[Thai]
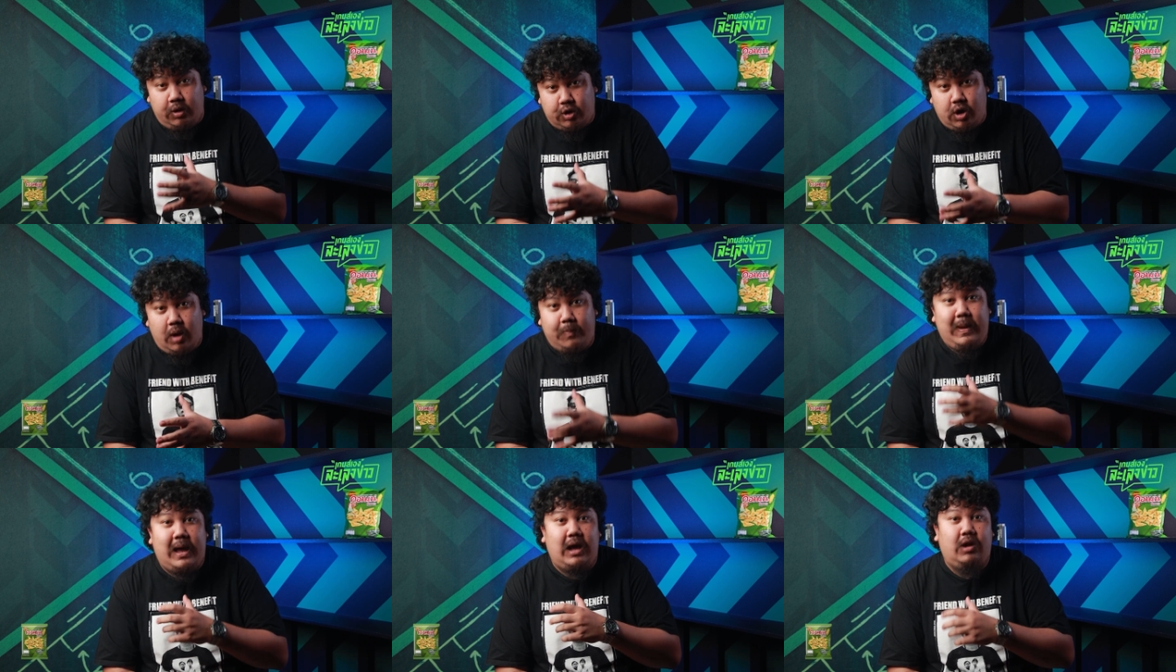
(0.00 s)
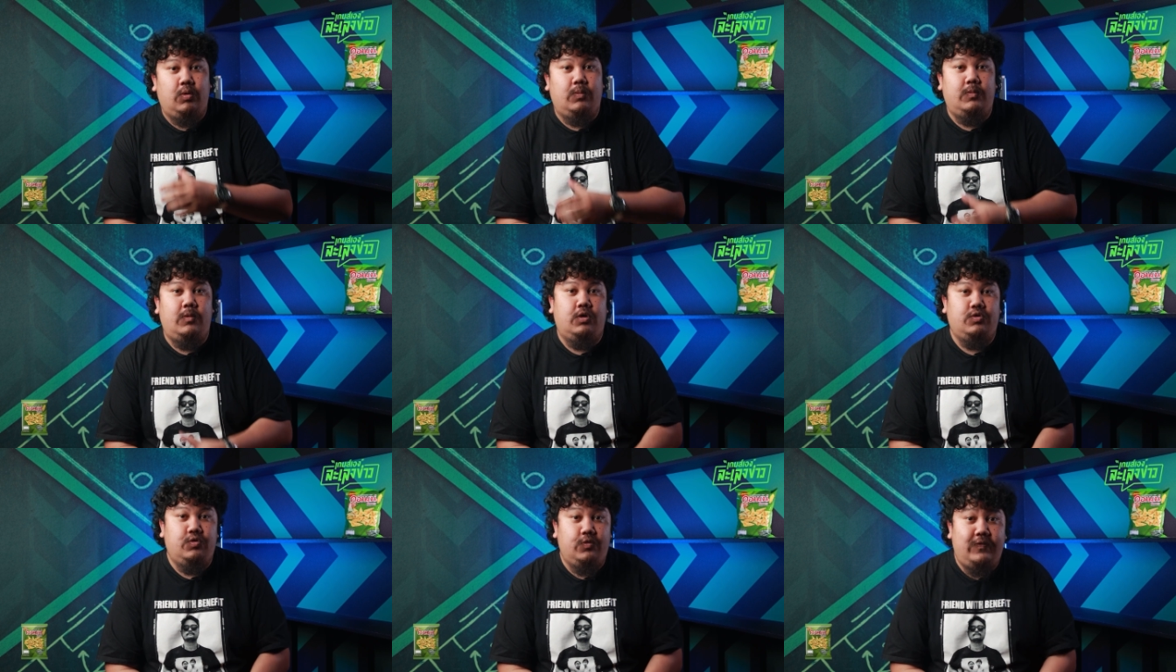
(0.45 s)
รอบแบ่งกลุ่ม
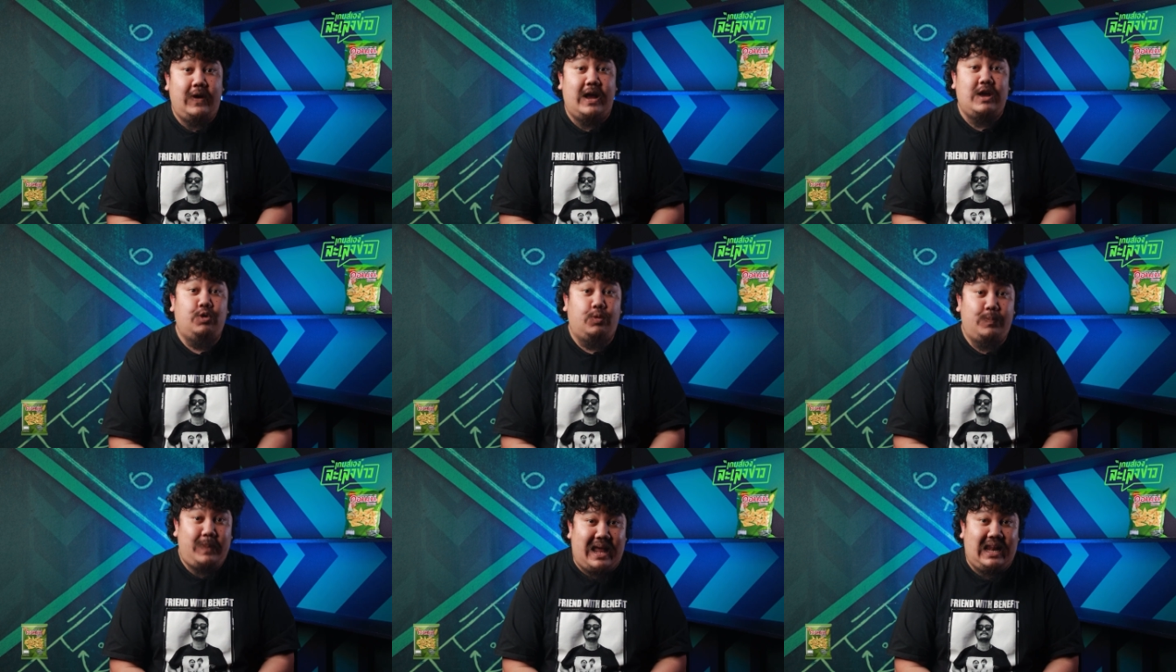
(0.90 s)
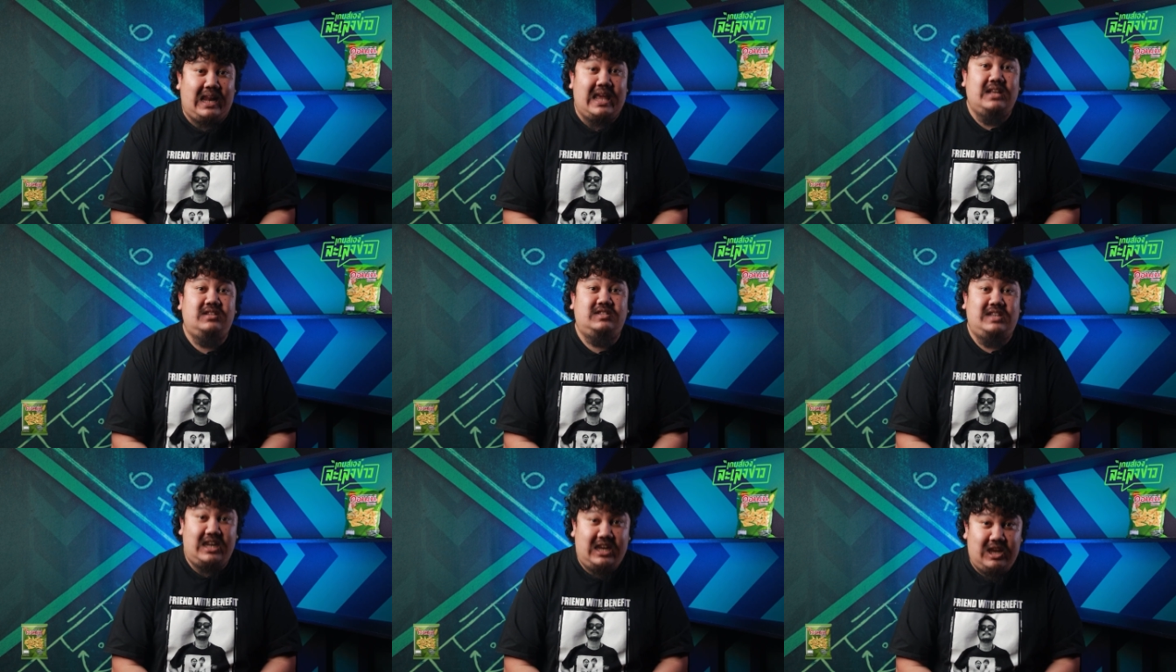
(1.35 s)
ของยูฟ่ายูโรปาลี
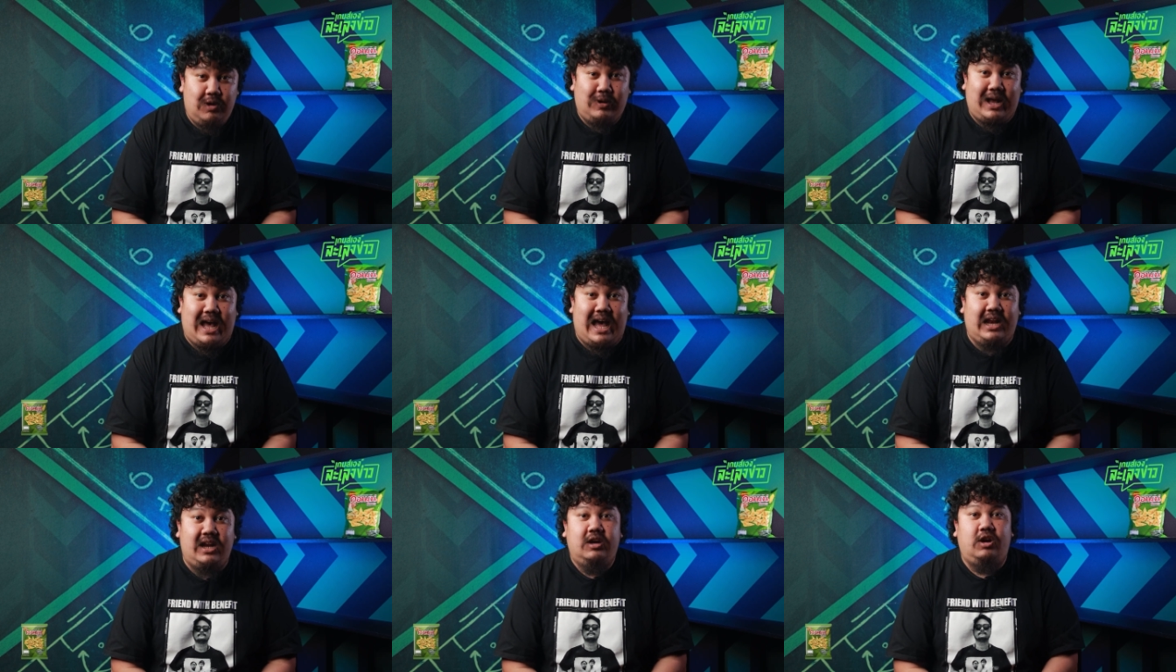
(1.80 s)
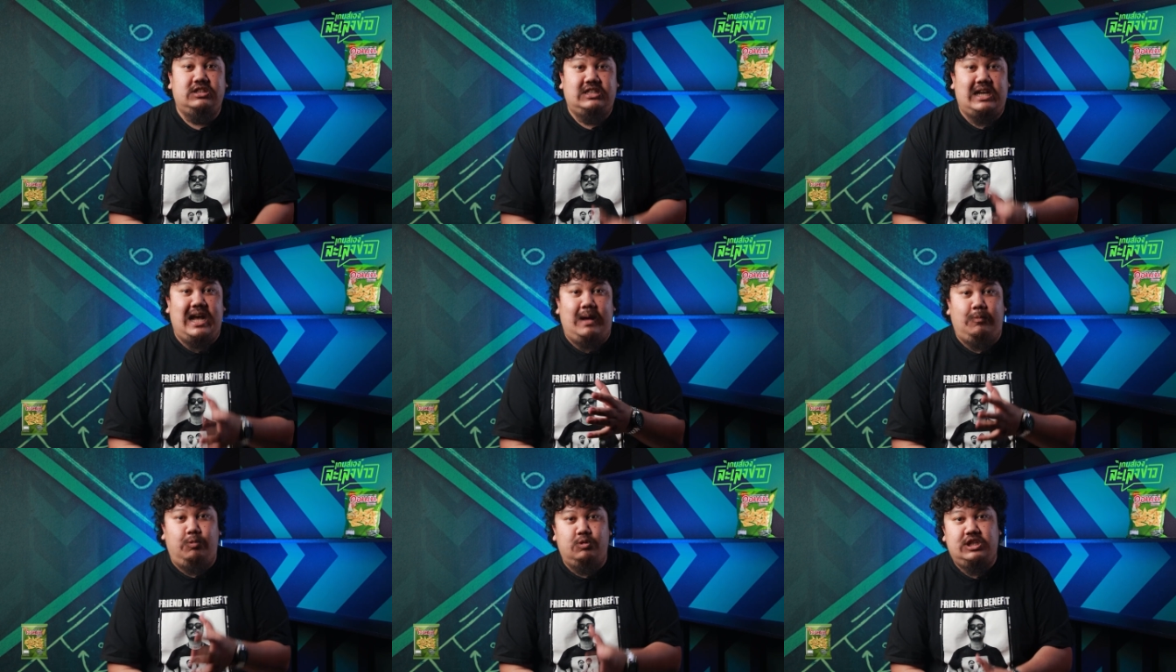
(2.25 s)
กเช่นเดียวกันก่อนจะ
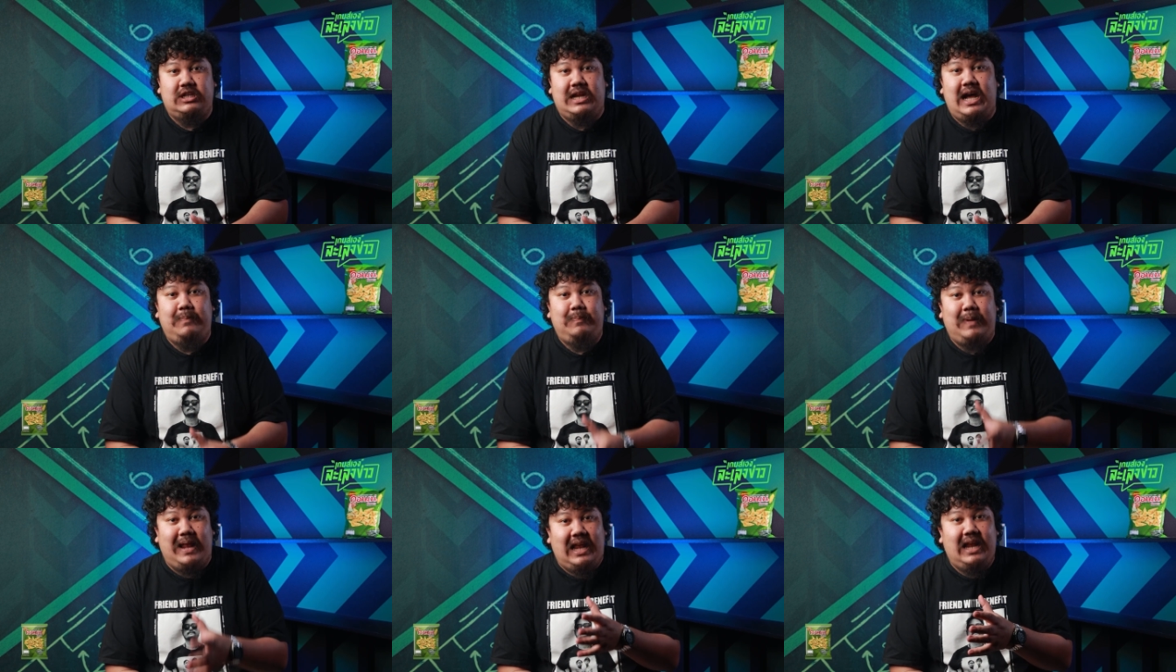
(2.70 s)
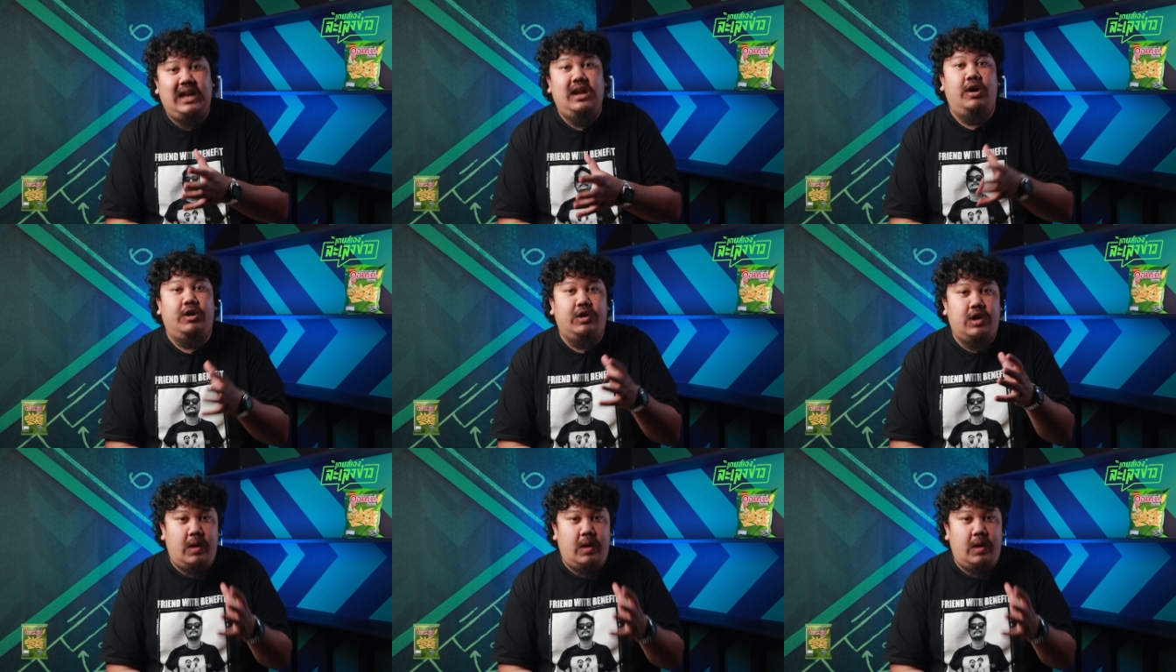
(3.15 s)
หาผู้ชนะไปเล่น